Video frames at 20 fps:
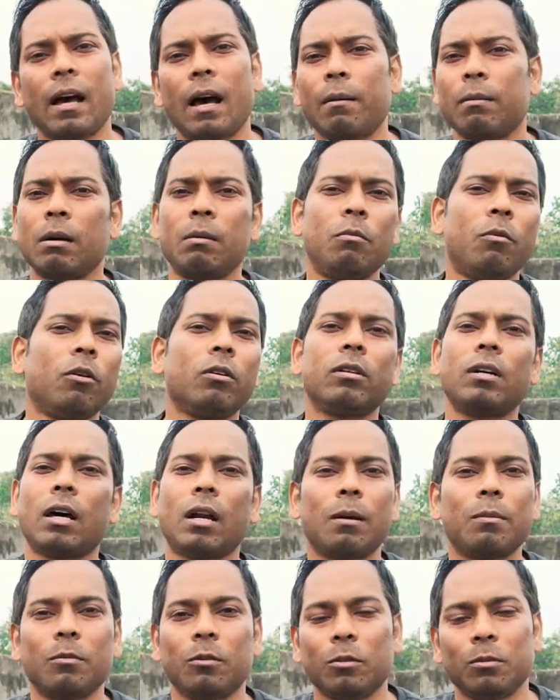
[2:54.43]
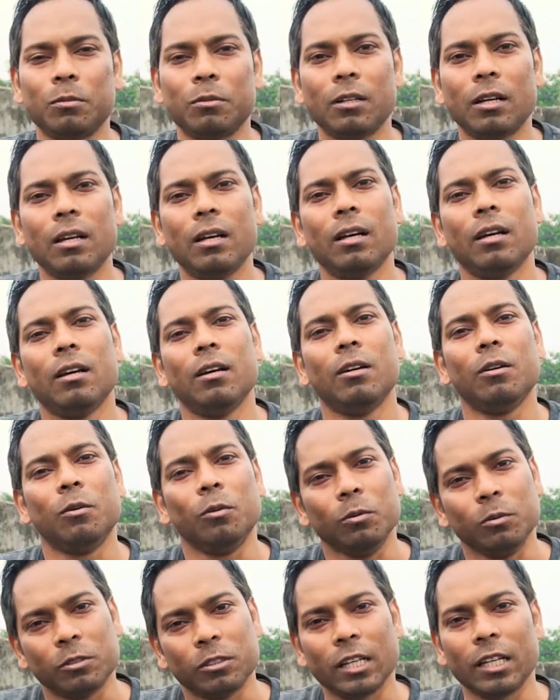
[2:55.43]
আমরা মন খারাপ করব না
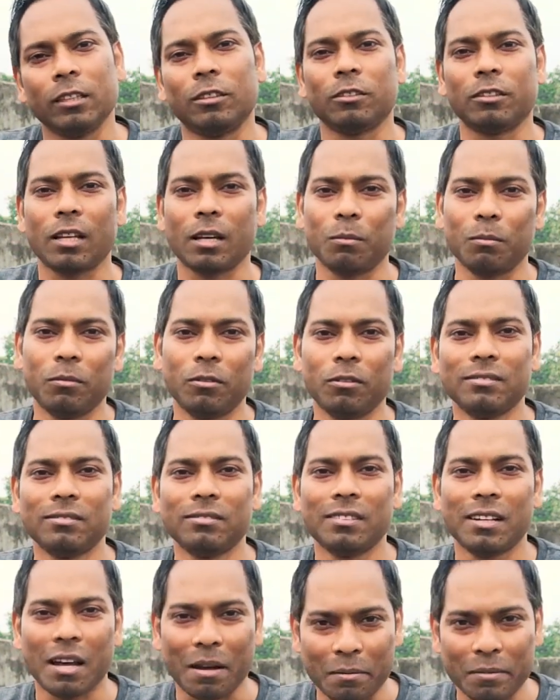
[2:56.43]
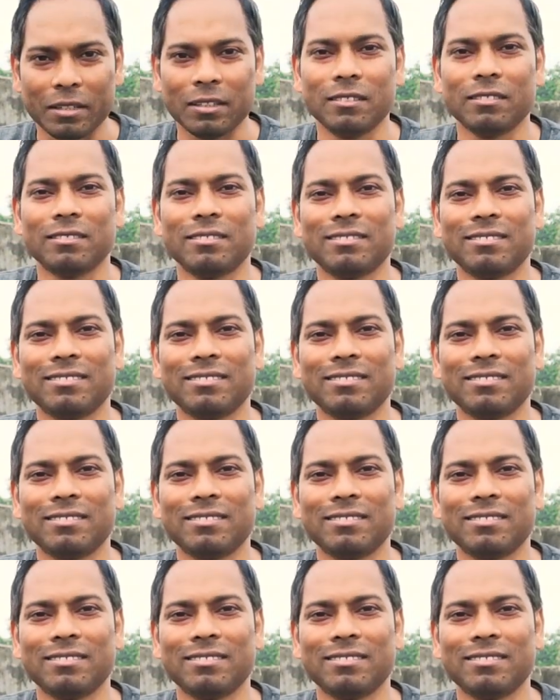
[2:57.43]
উৎসাহিত থাকবো আমেন